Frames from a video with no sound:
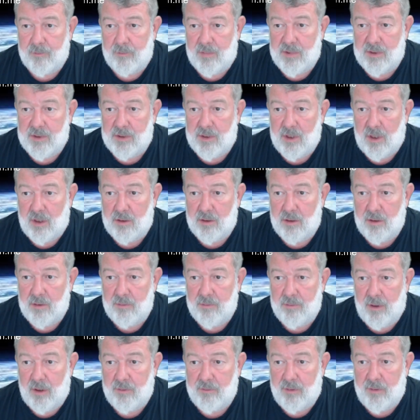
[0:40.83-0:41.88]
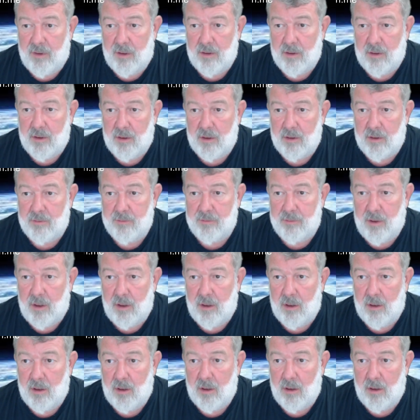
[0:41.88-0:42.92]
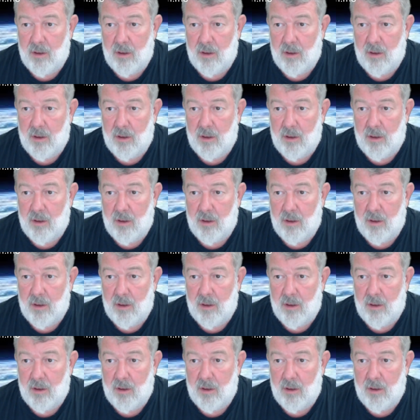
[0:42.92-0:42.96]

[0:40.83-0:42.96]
Бестактный болван. Это мне?